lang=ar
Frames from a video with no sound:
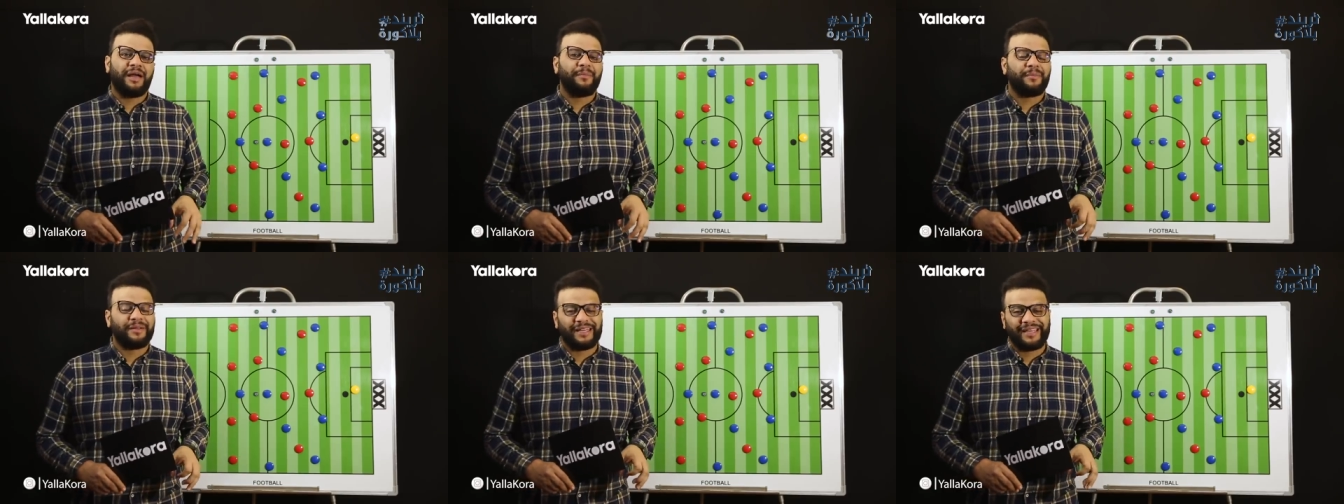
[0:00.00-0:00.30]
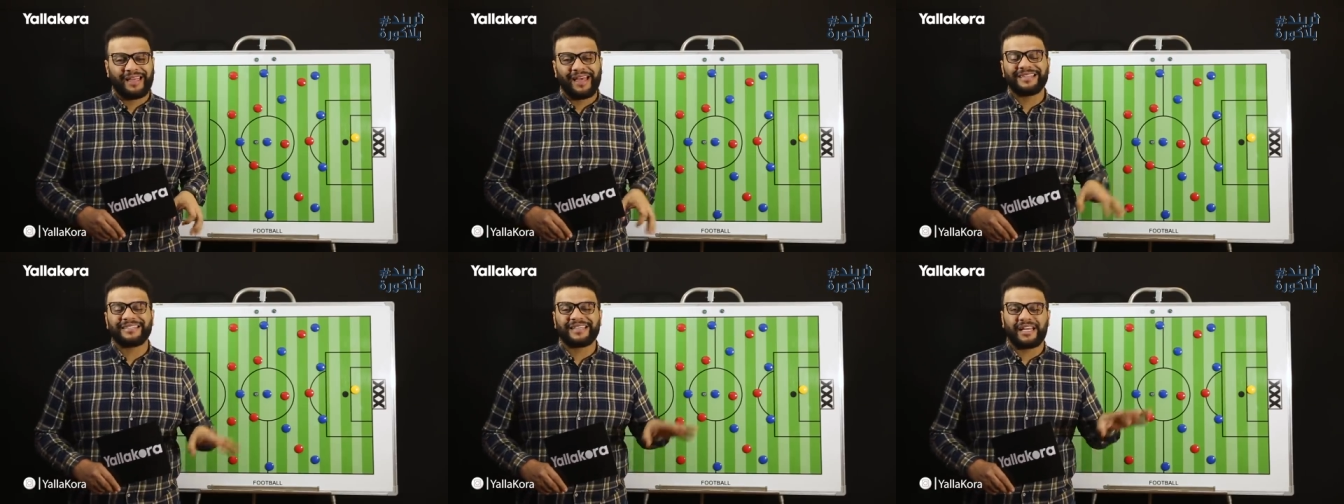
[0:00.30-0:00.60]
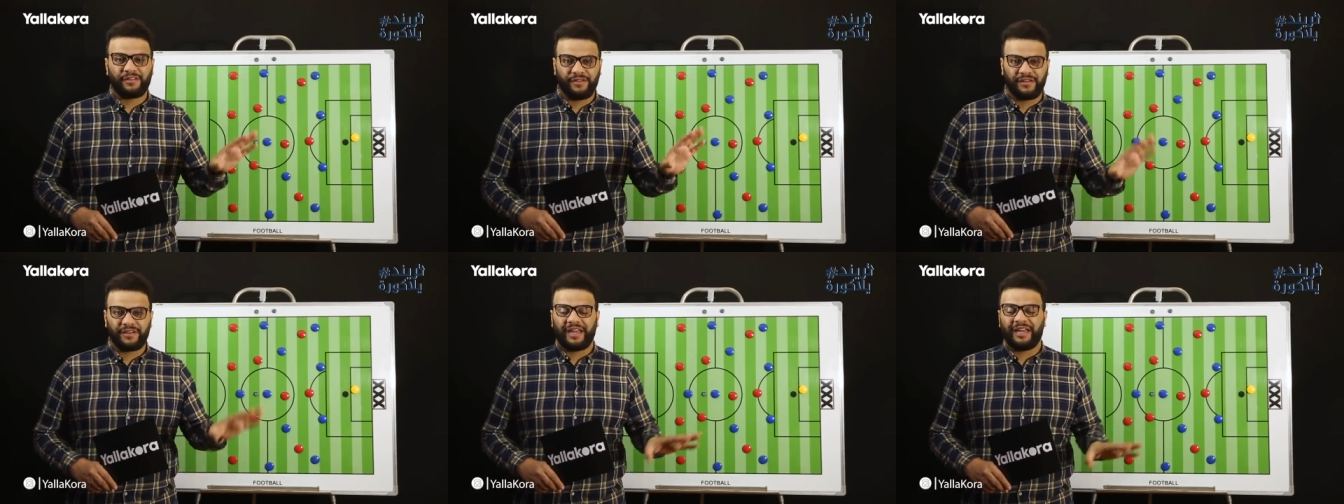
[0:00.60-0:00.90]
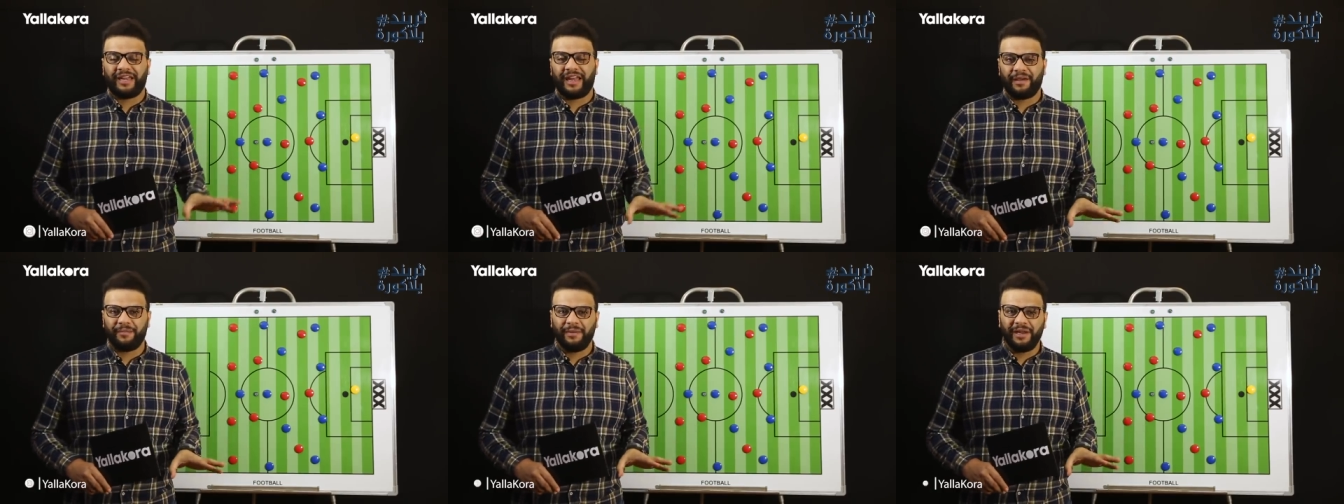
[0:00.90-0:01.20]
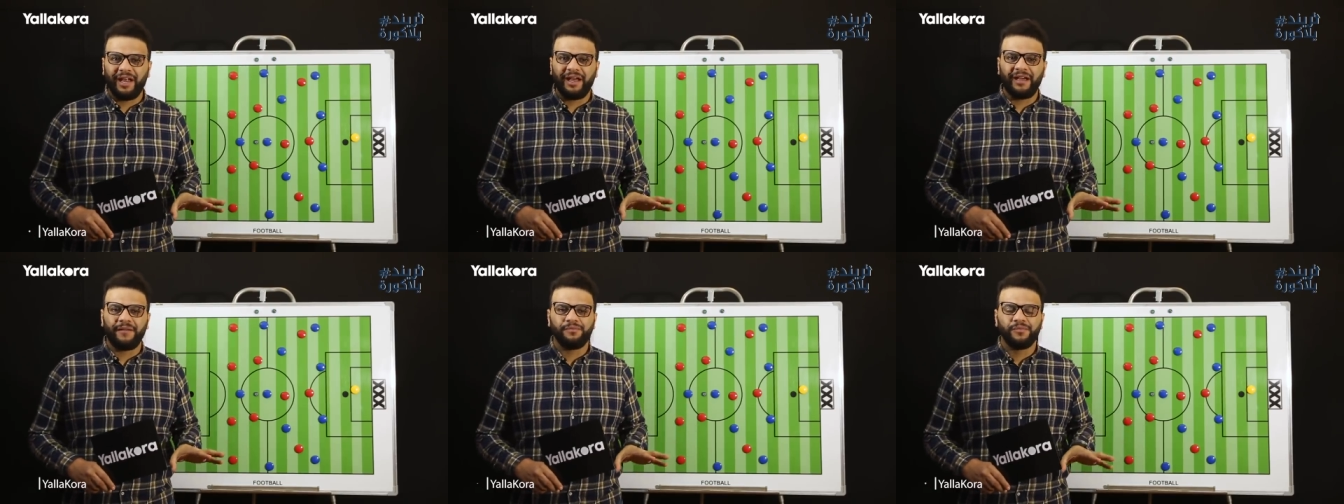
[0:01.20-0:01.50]
احمد الكاس على الفرقه اللي
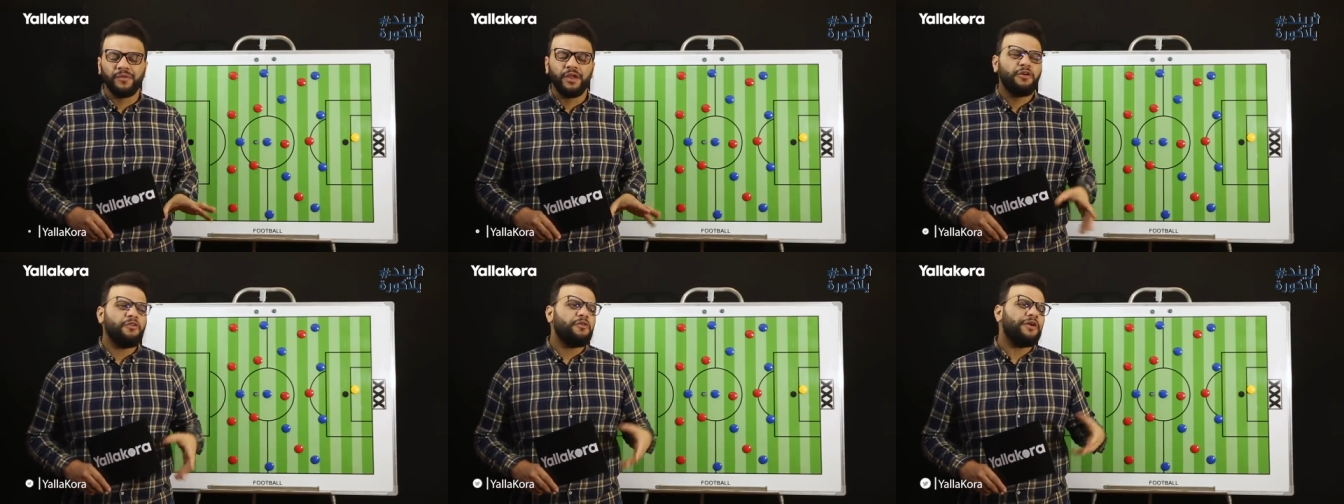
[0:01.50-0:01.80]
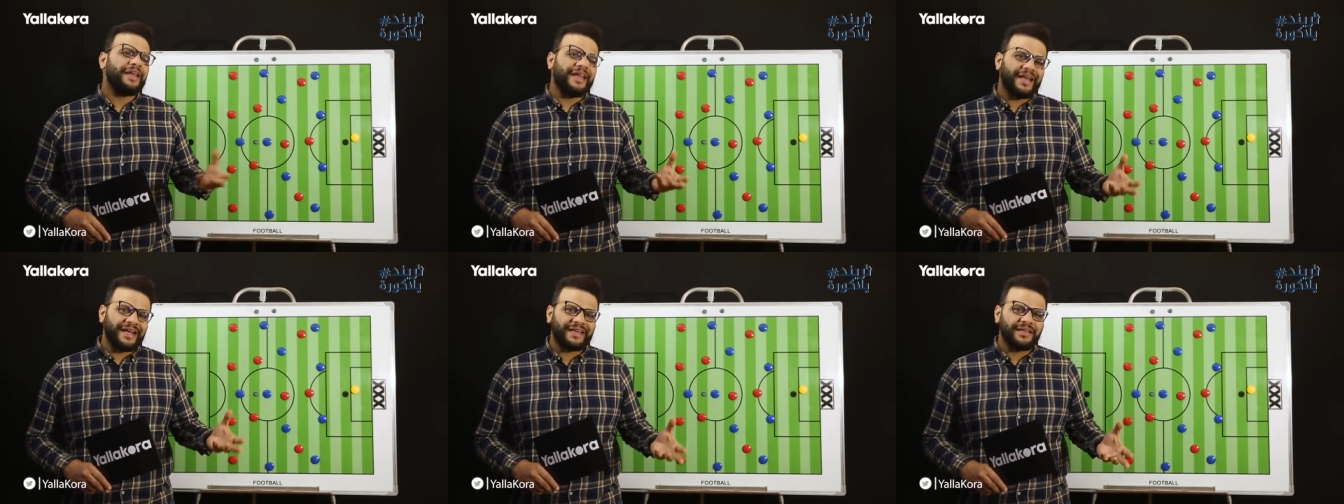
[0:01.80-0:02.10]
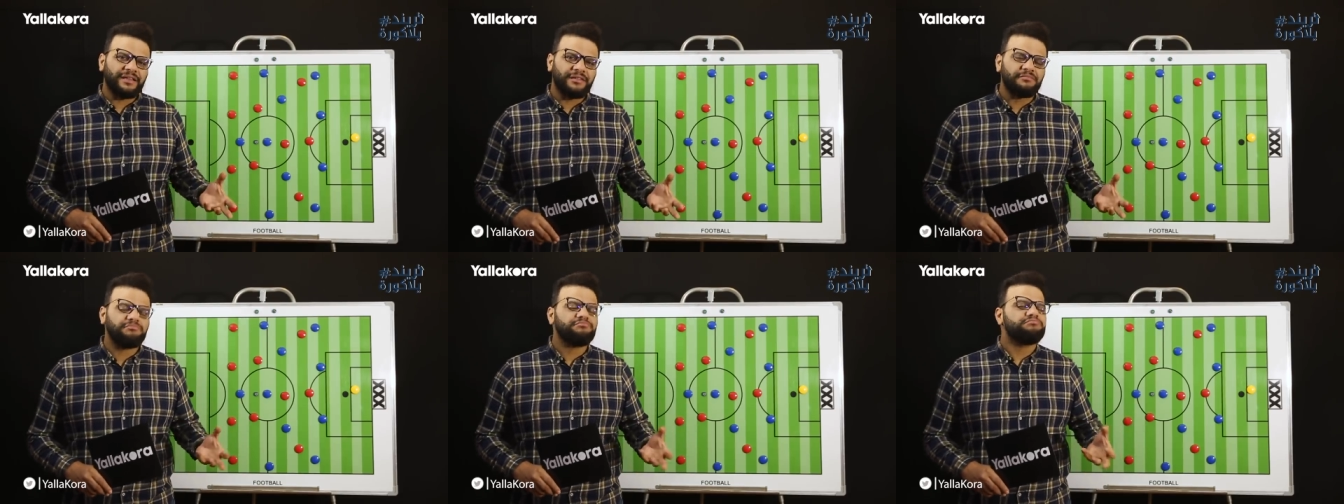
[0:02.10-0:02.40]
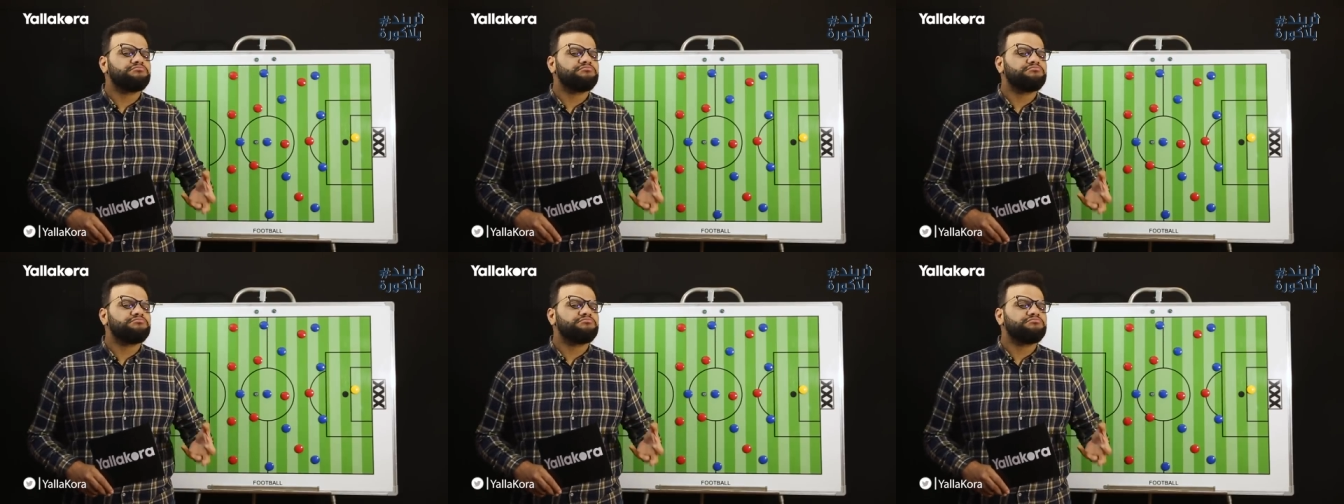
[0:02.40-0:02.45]
عاملها ولكن